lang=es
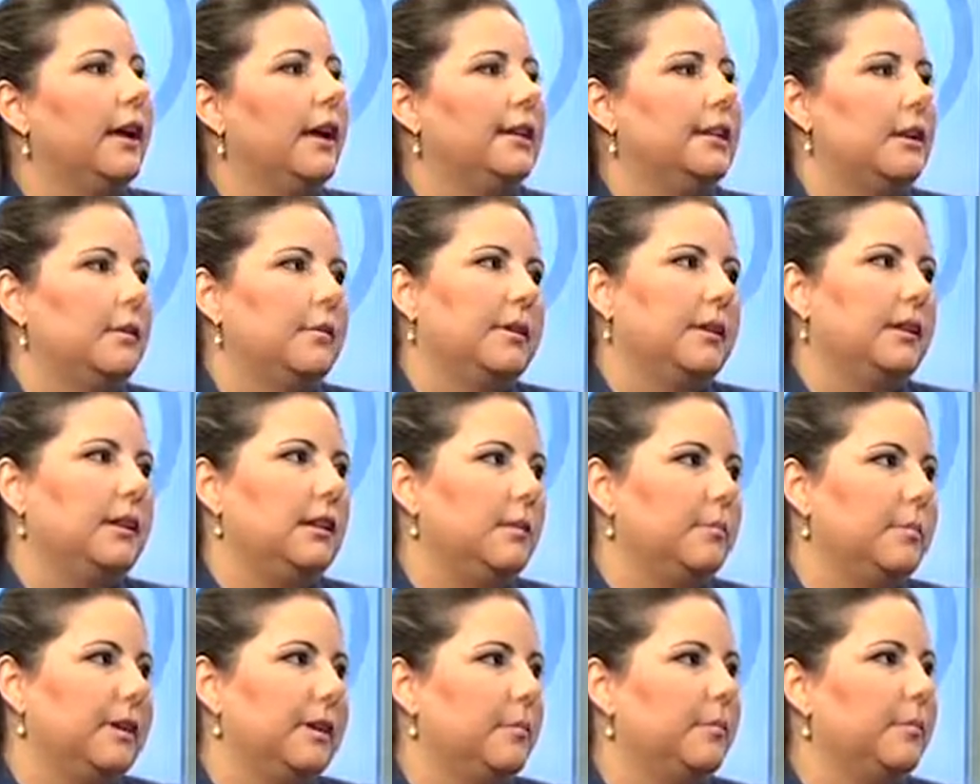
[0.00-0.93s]
a través del
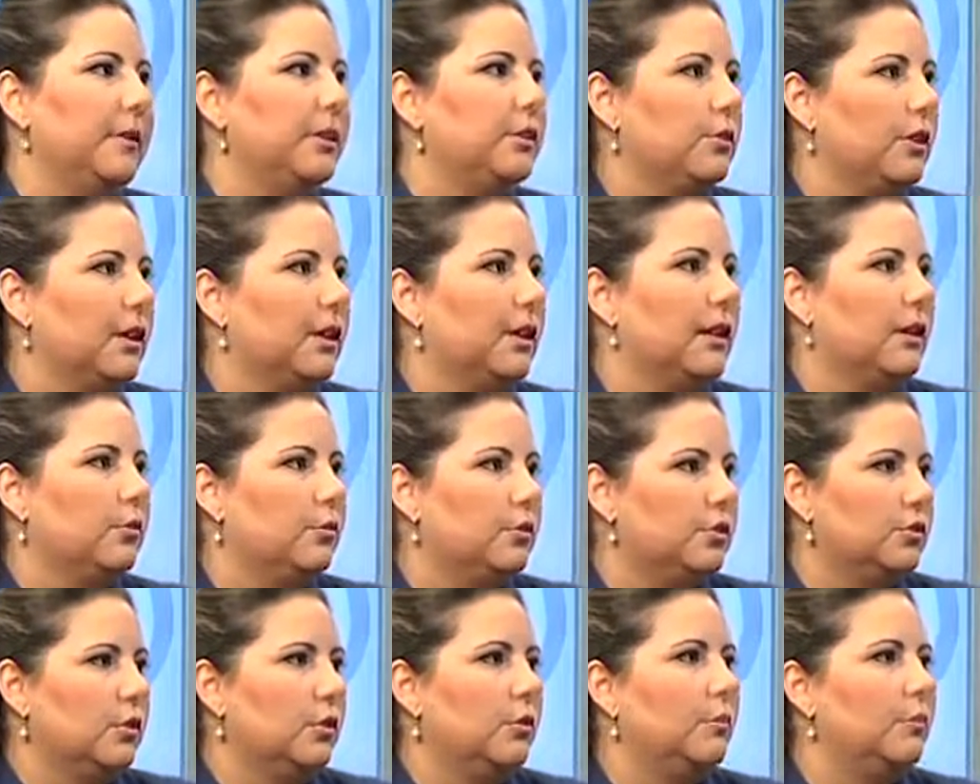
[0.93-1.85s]
Departamento de Recursos
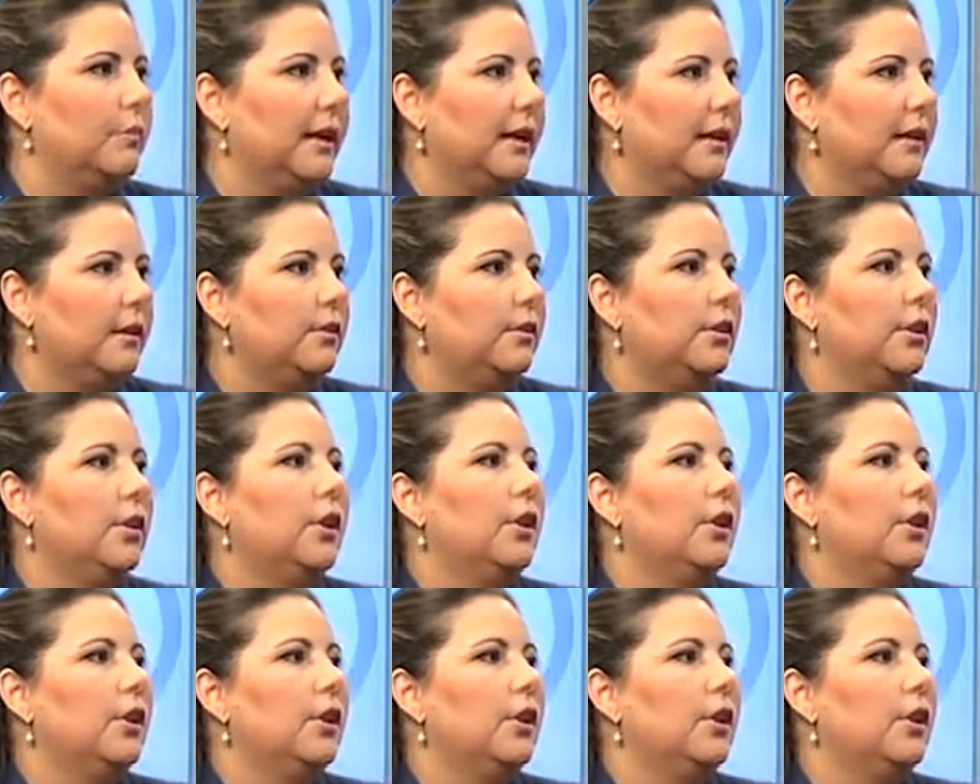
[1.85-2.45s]
recursos humanos,